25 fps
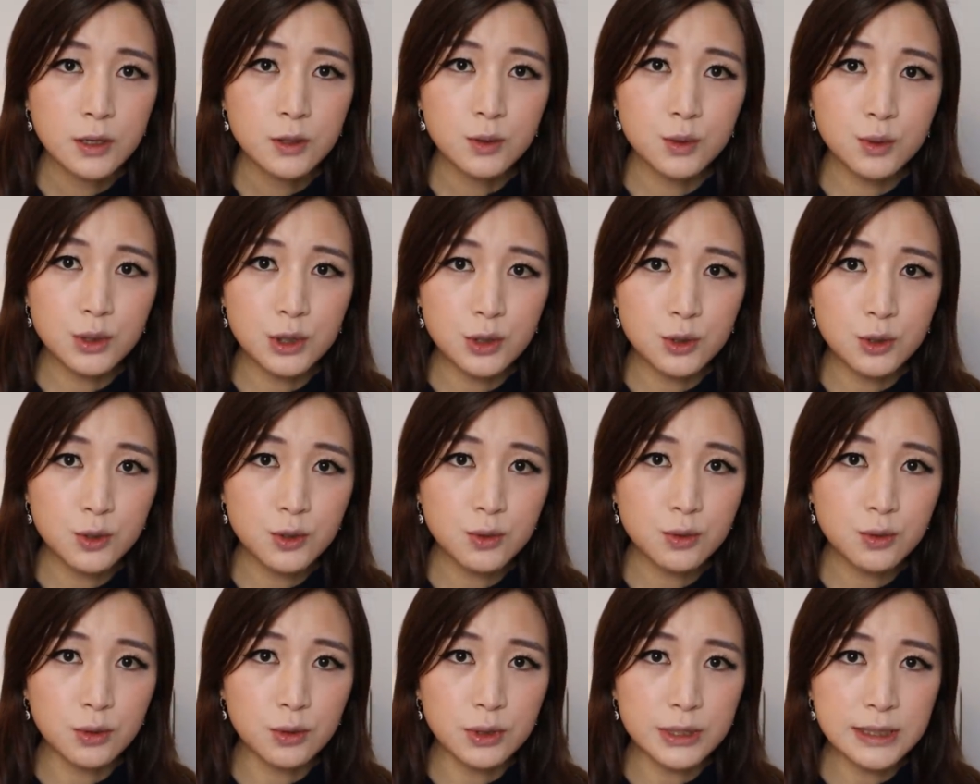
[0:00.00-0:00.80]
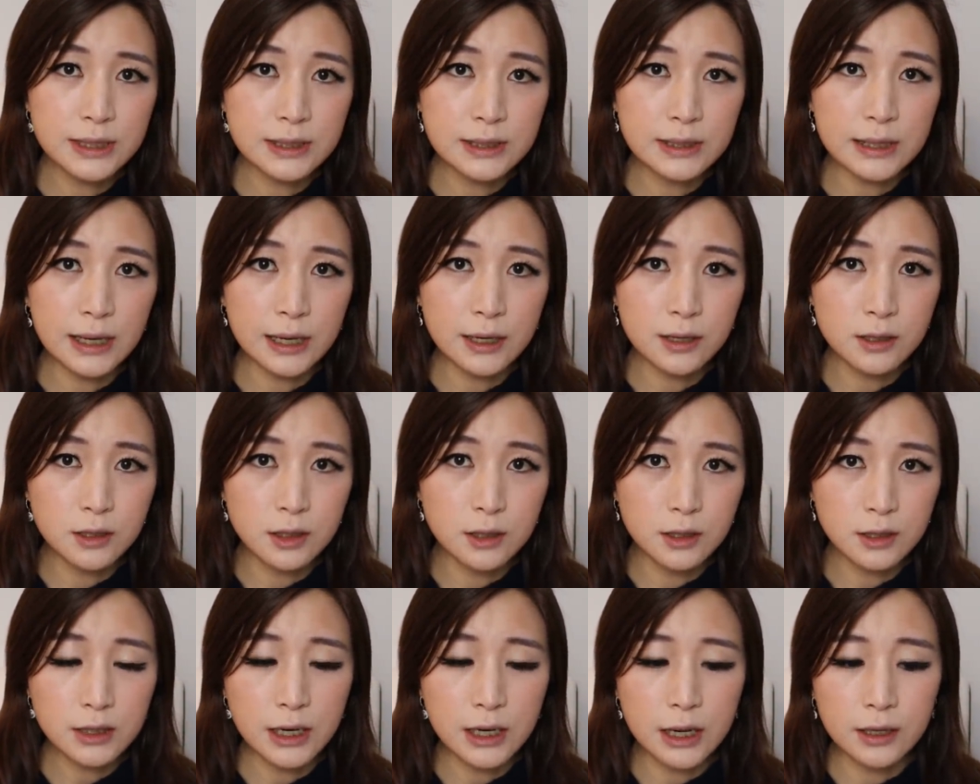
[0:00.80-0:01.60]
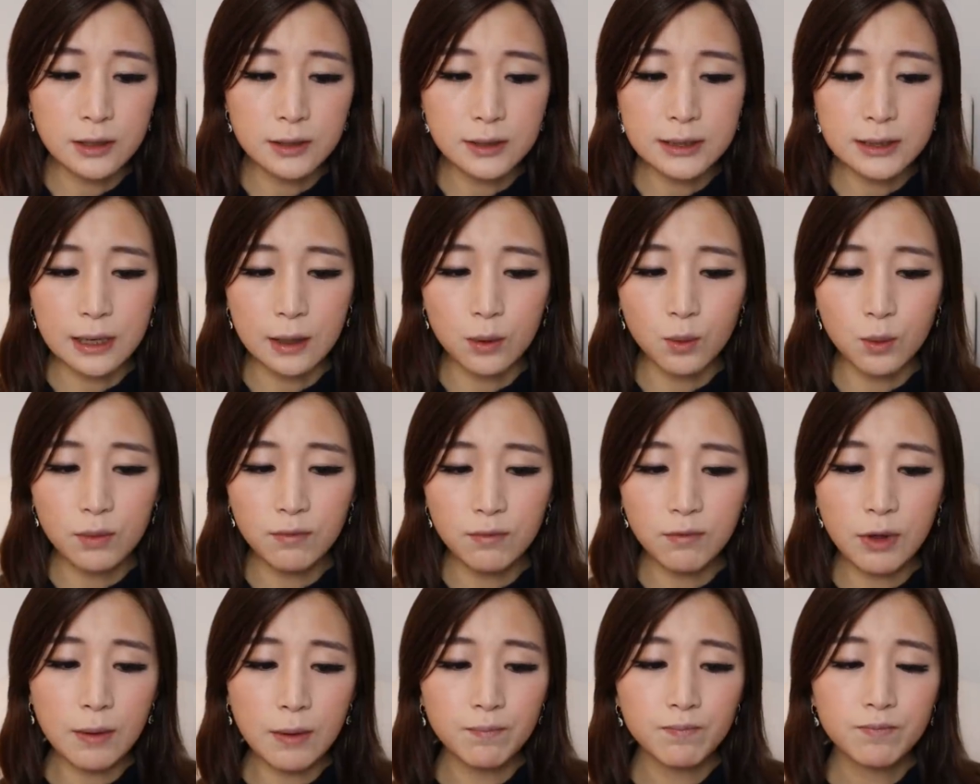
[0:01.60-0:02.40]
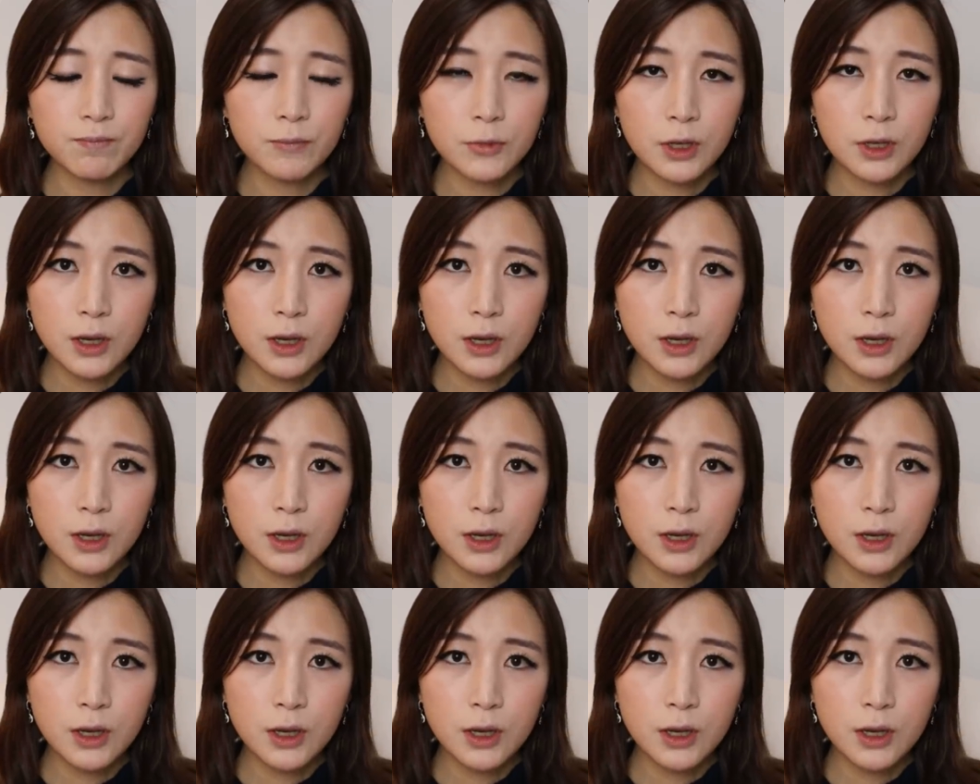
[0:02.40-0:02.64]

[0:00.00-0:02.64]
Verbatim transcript: 所以，中国现在仍然在观望。